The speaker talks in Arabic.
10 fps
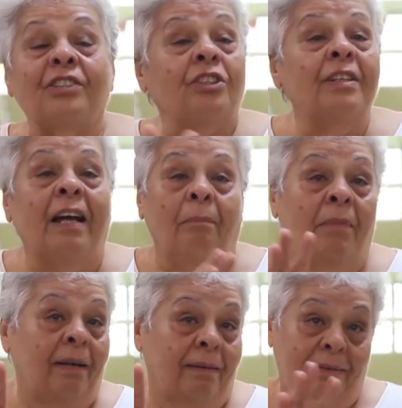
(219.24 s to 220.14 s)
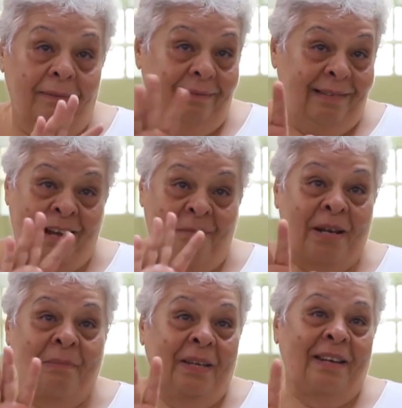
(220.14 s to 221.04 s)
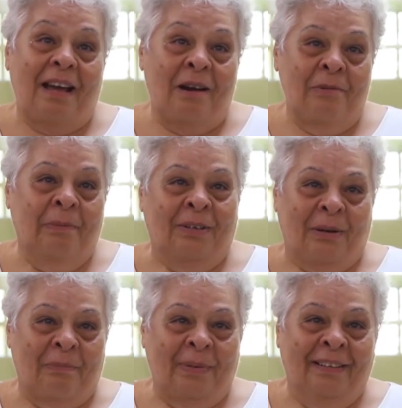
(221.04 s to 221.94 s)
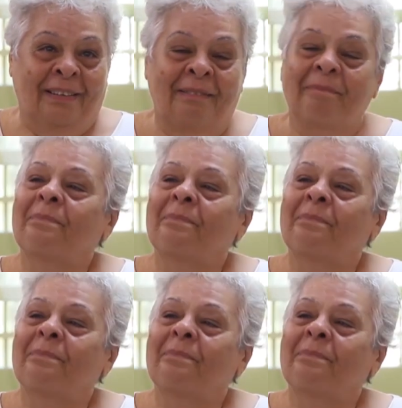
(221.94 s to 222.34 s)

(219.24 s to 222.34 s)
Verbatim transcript: فدي نعمه نعمة كبيرة قوي من ربنا